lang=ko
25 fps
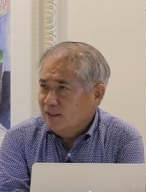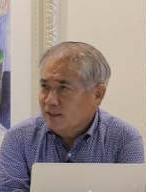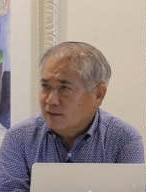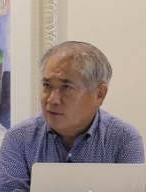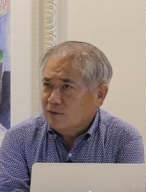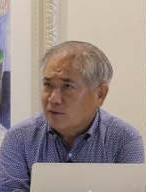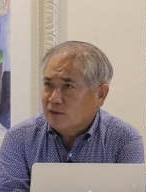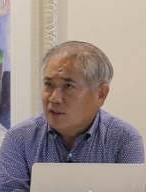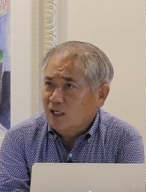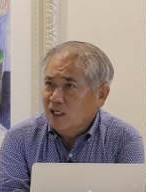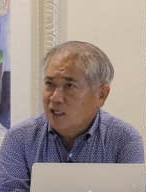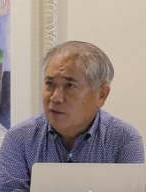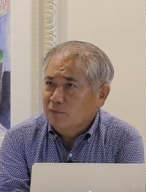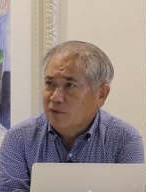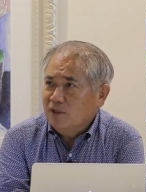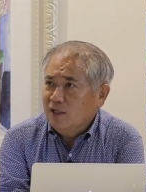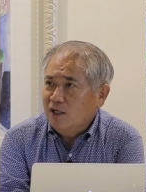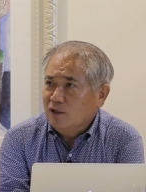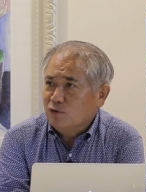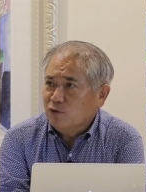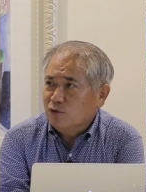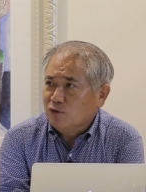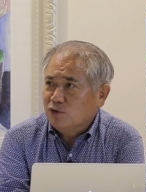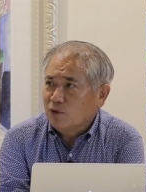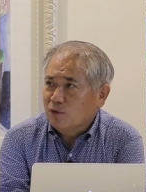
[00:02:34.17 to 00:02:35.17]
에또 가입을
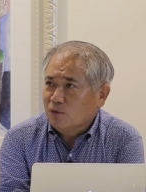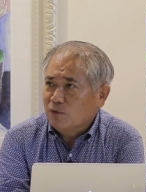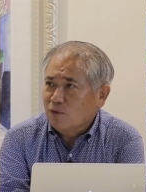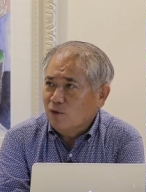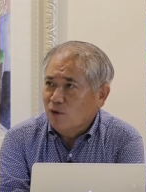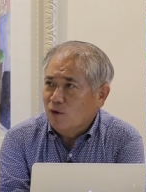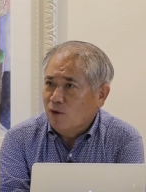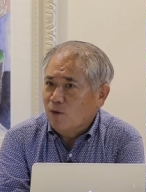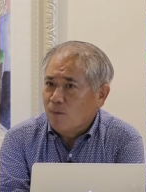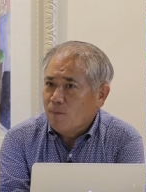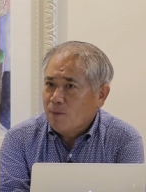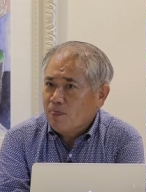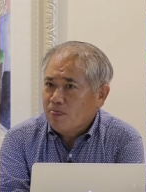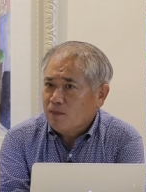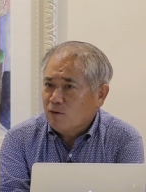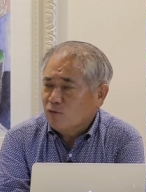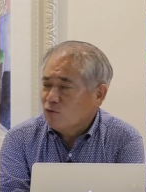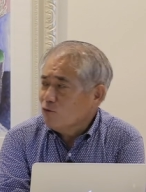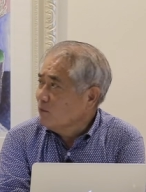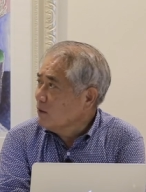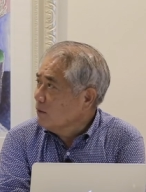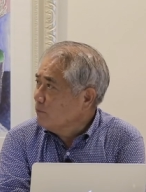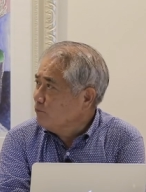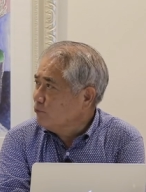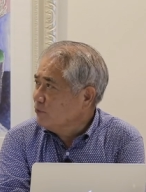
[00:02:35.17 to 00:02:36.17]
해 주셨고
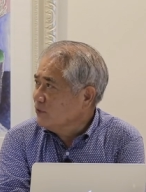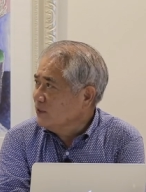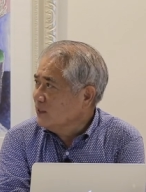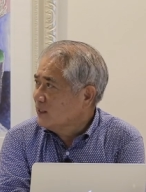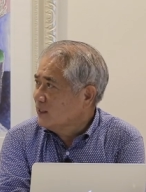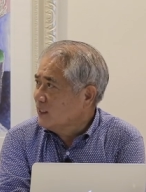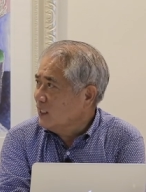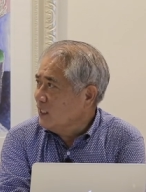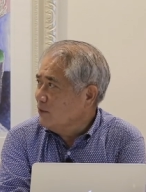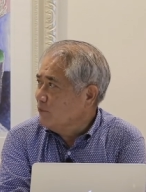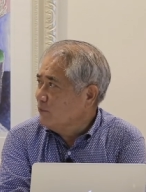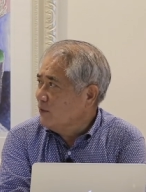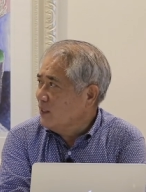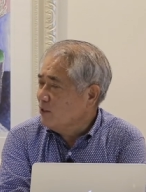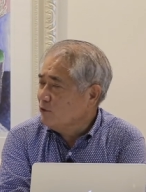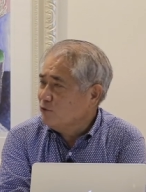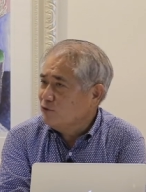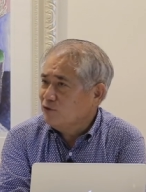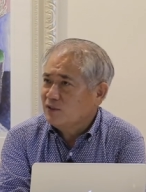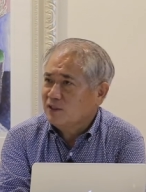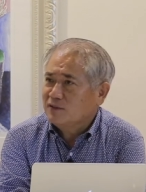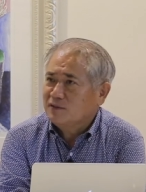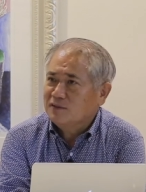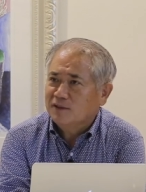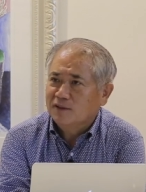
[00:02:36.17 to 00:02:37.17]
또 몇 분이 가입을 해
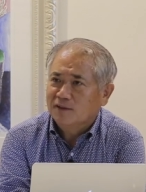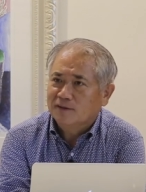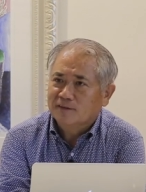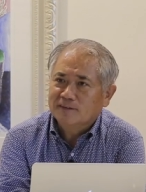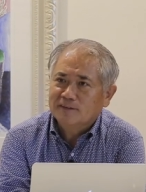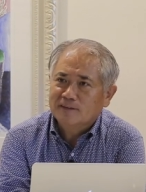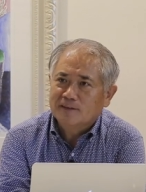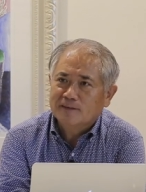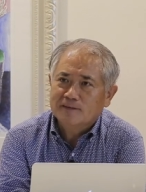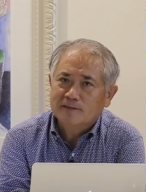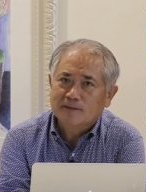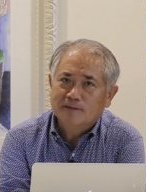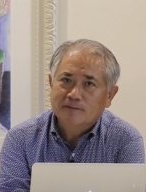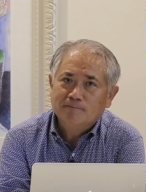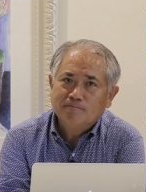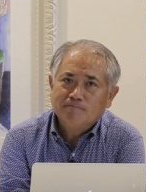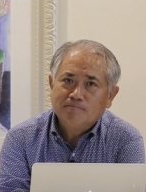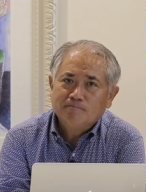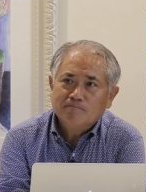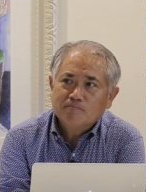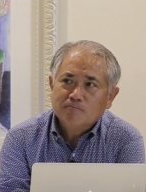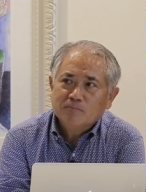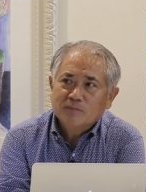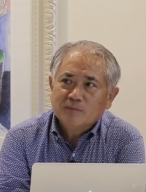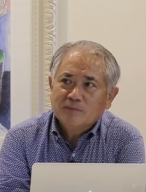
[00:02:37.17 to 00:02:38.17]
주셨어요. 그래서
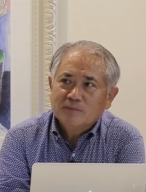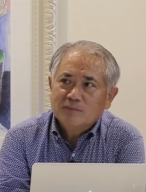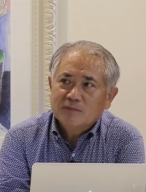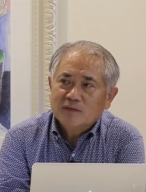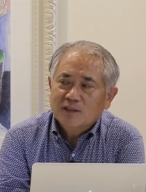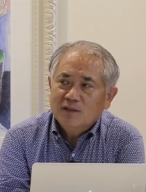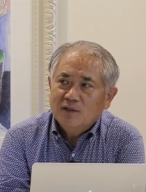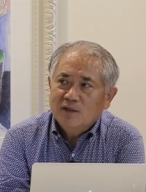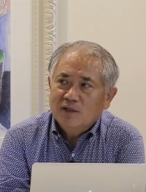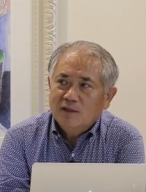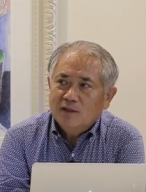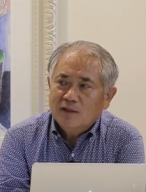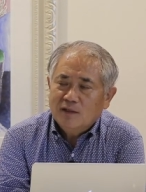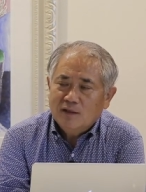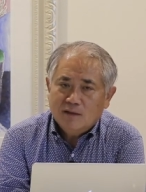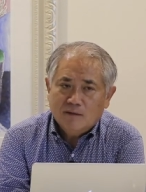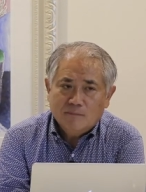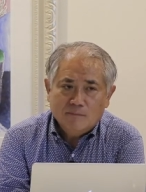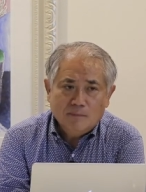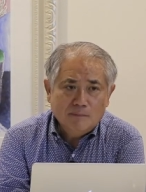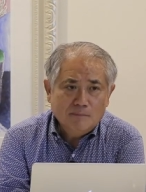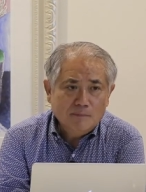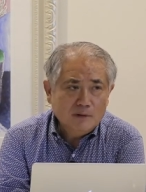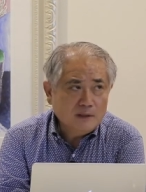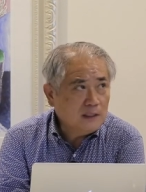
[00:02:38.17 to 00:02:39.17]
아,
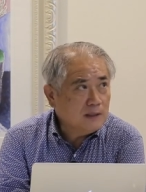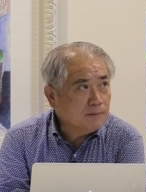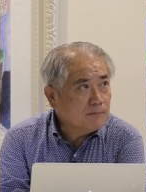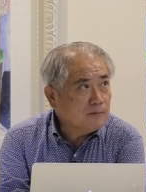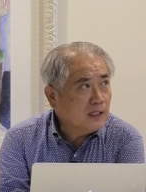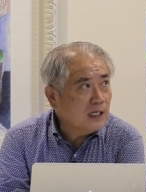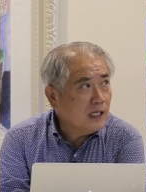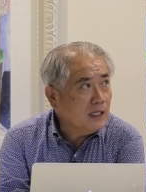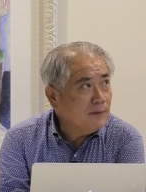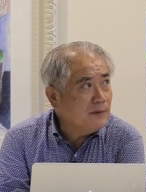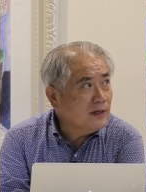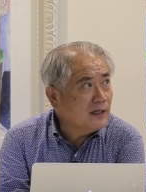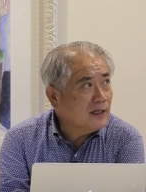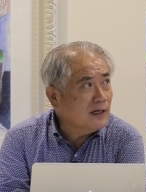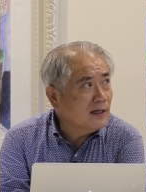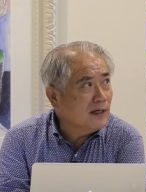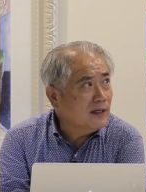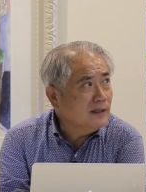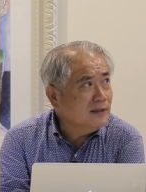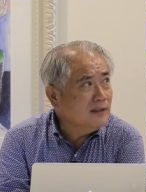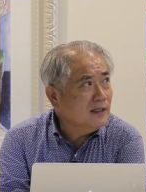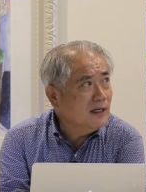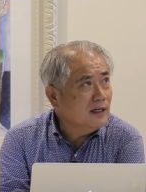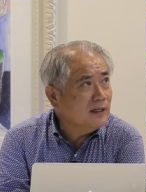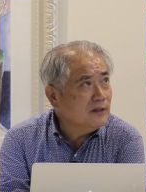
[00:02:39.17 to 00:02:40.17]
멤버십 가입에
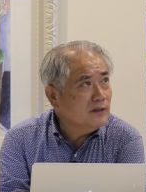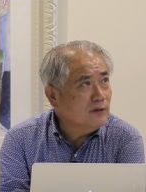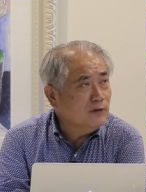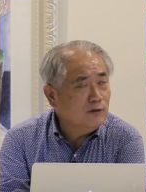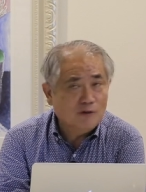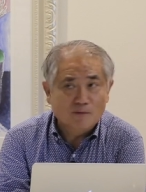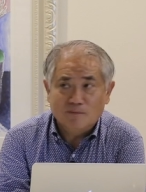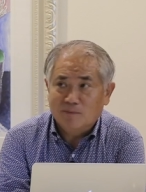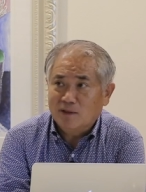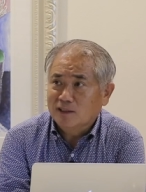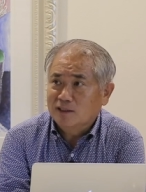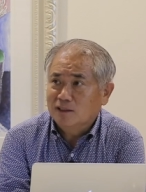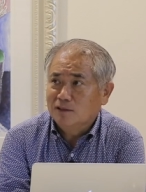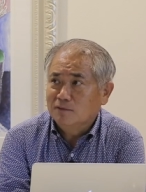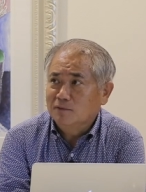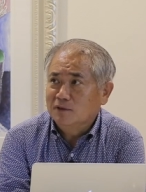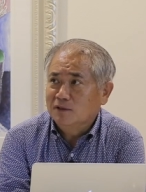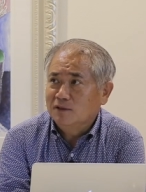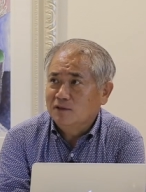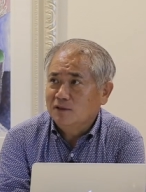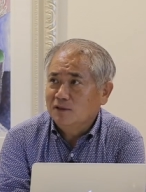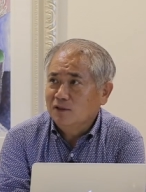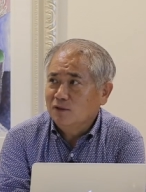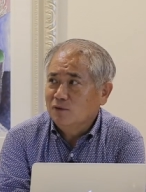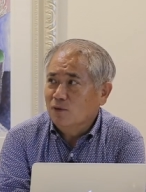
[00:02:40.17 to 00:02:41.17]
관한 이야기를 좀
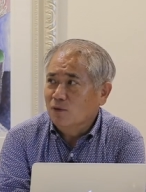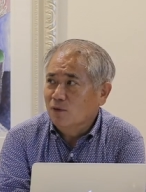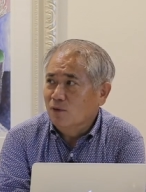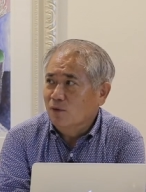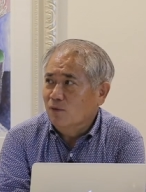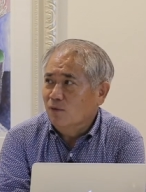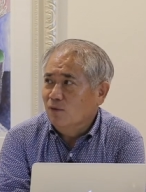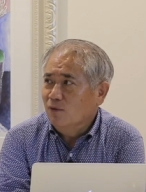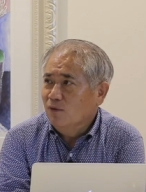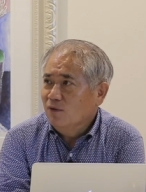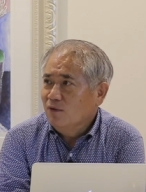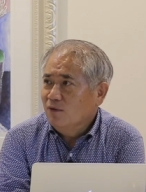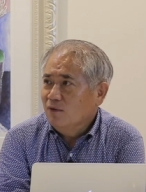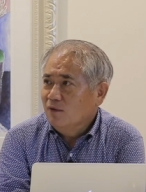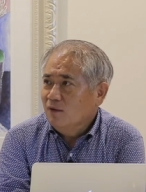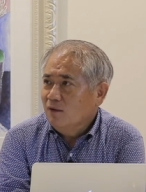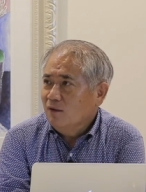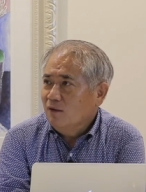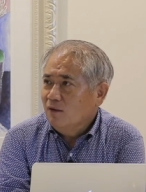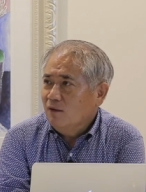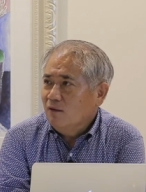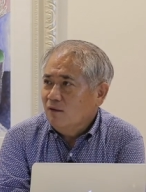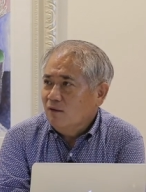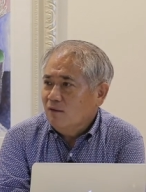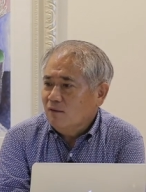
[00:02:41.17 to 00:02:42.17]
말씀을 드리고
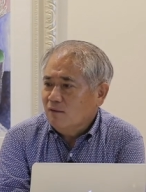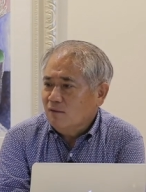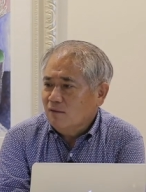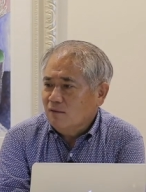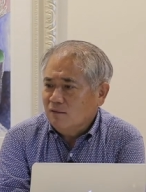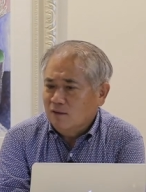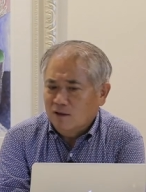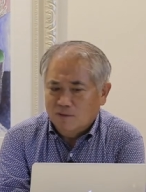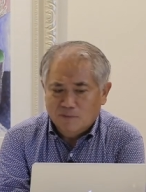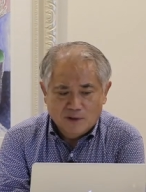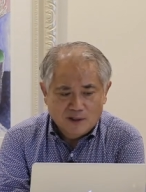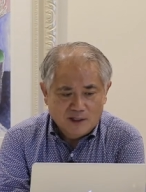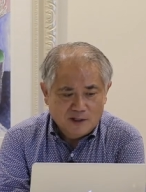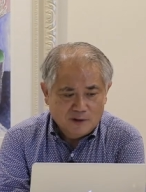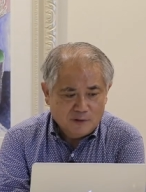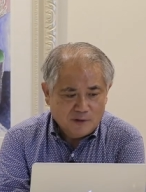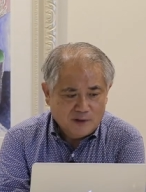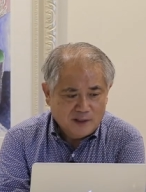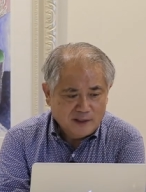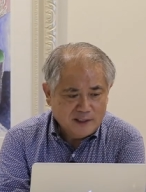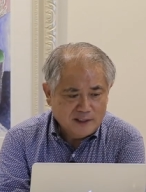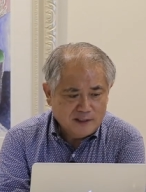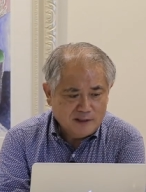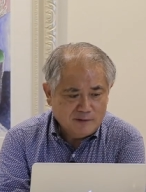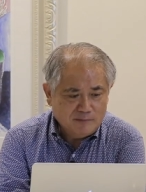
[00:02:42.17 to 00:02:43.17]
어,
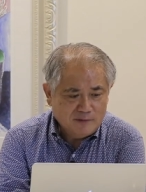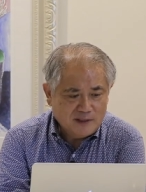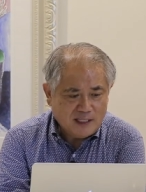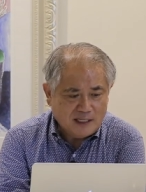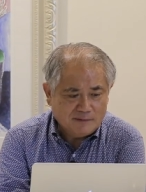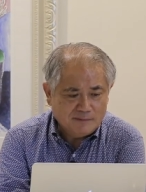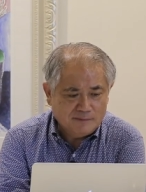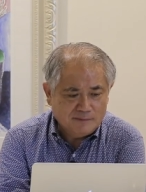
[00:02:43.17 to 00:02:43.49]
넘어가도록 하겠습니다.